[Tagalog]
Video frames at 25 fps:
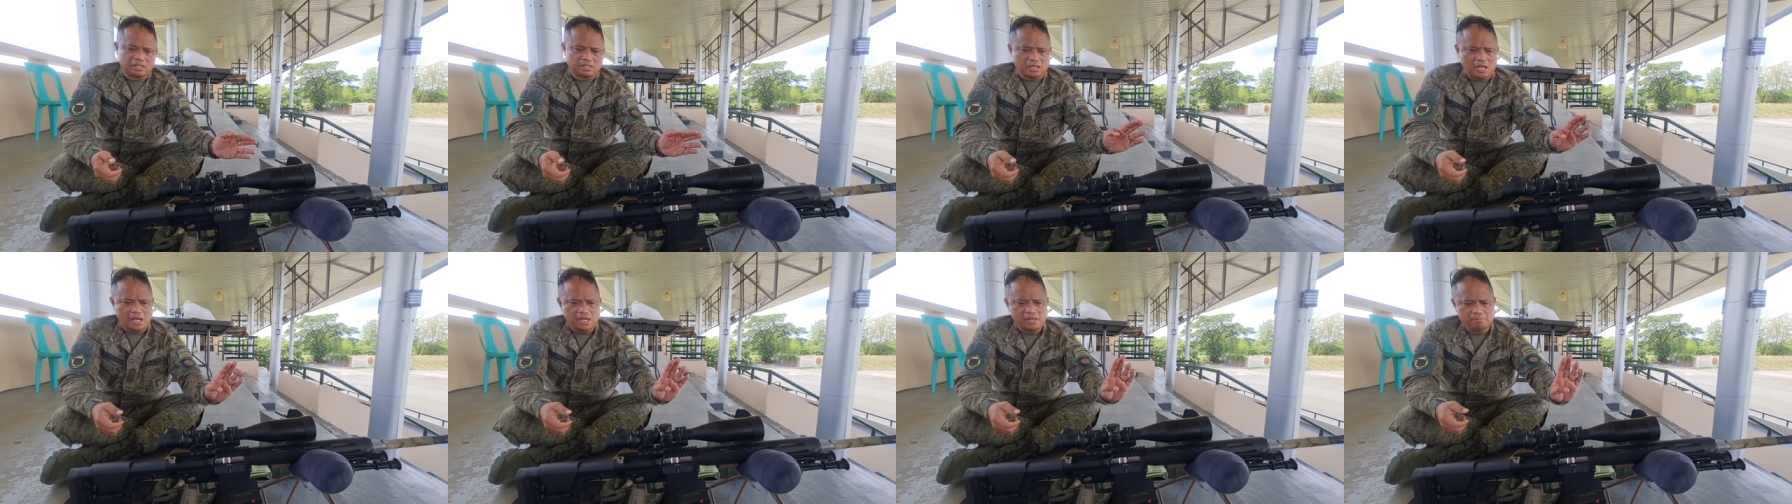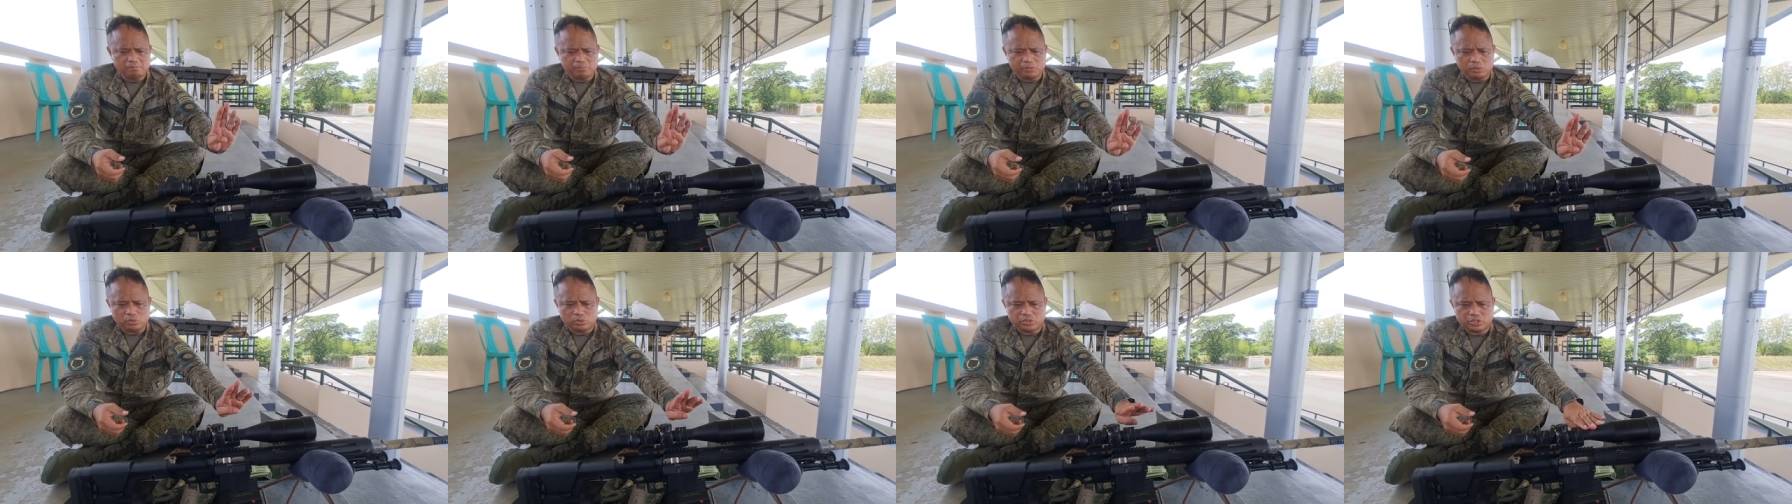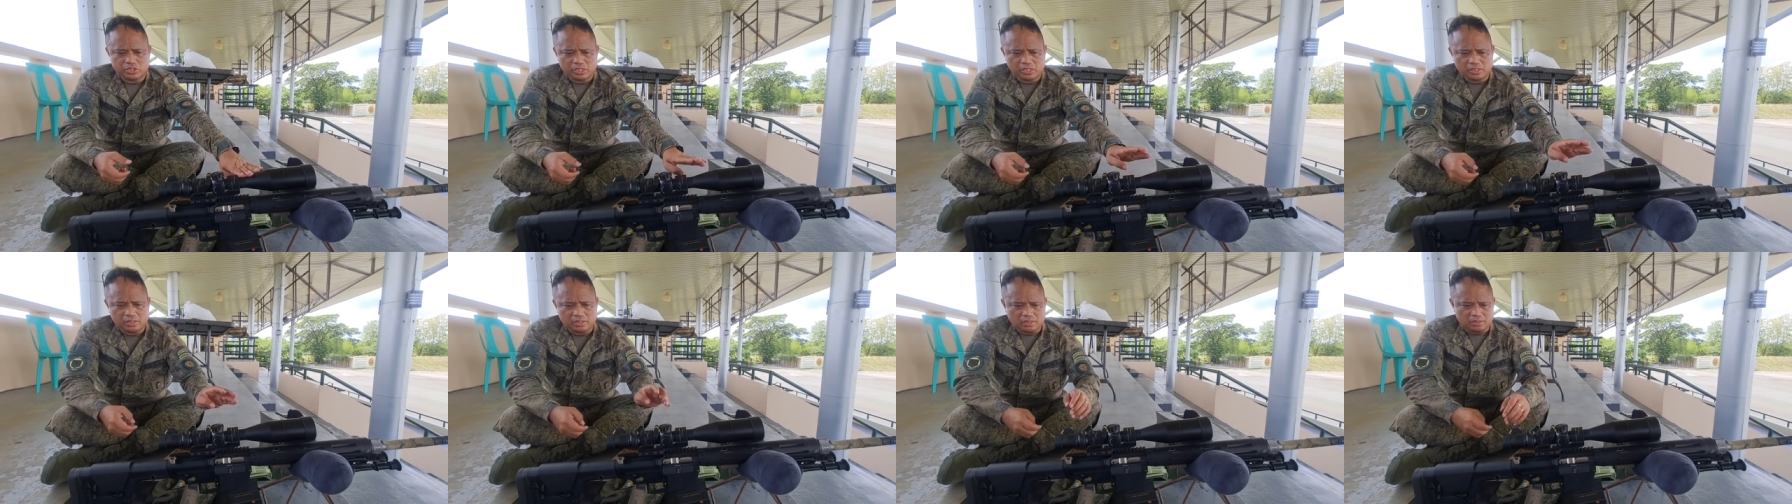And I am
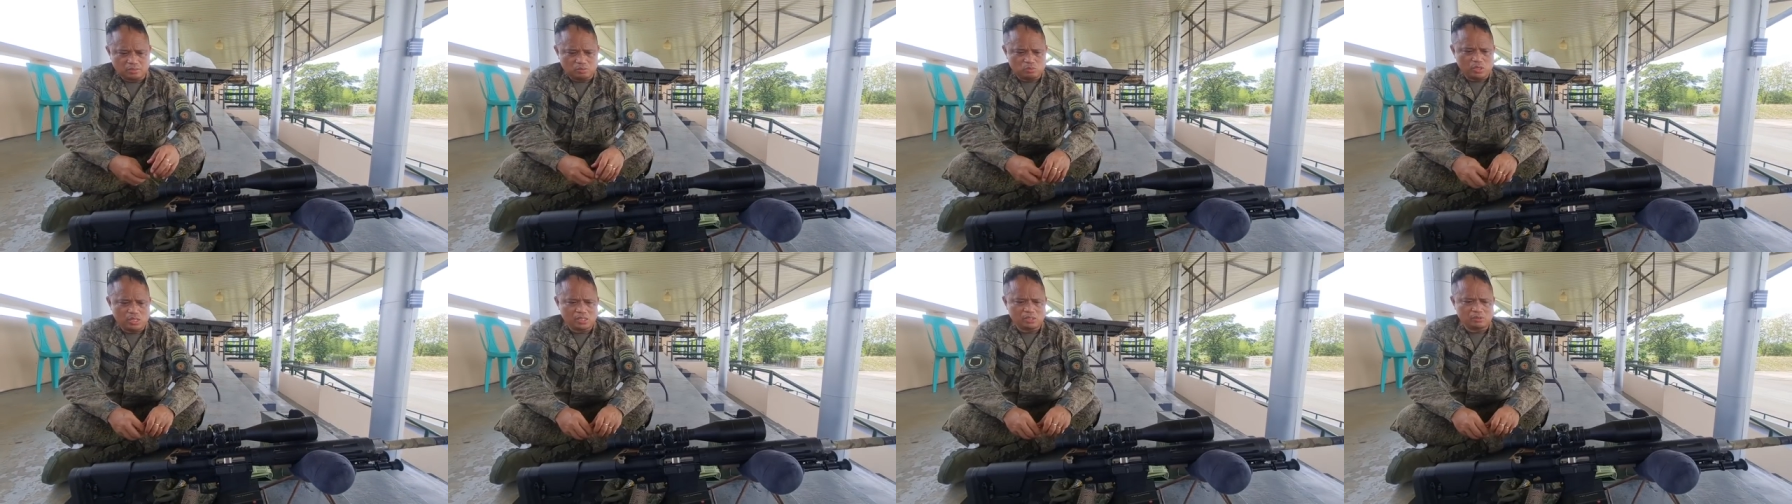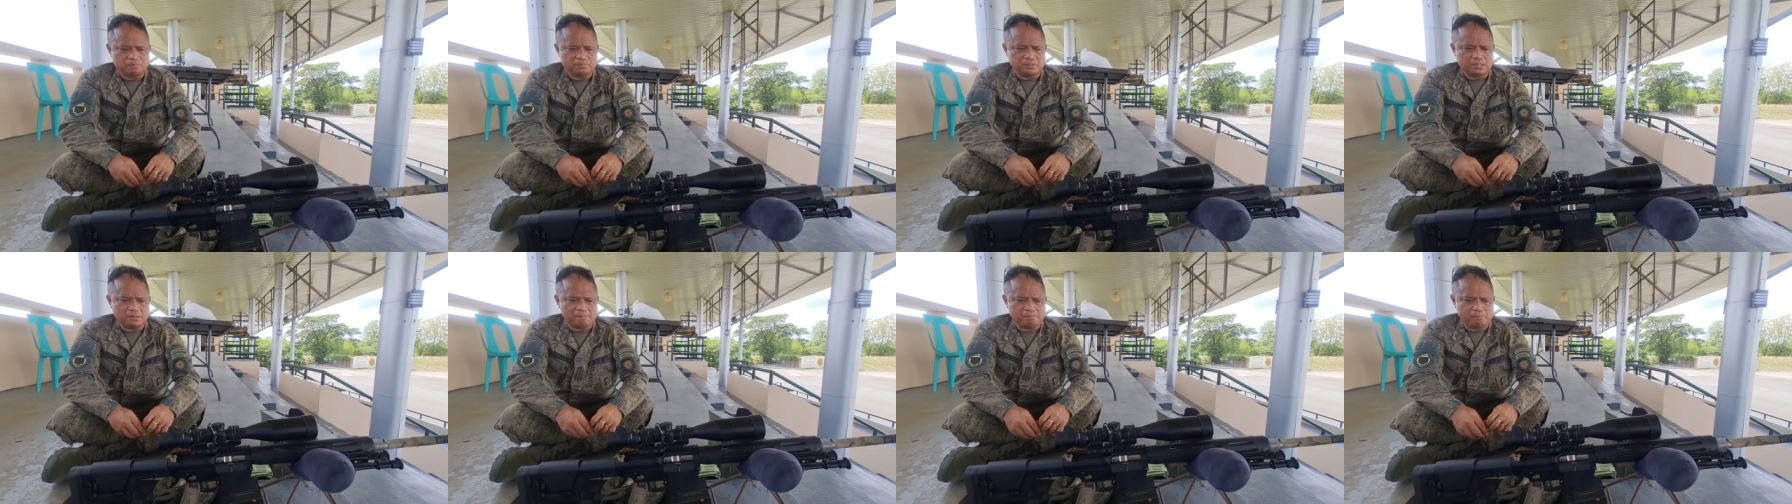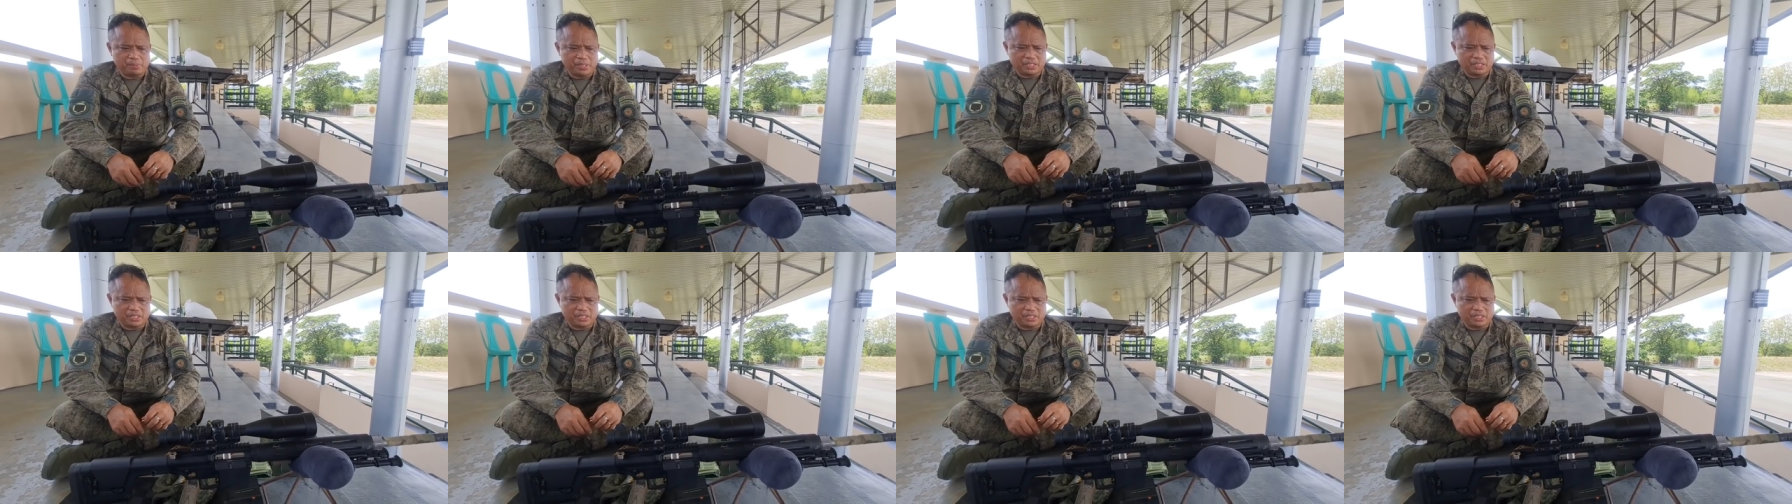using one of the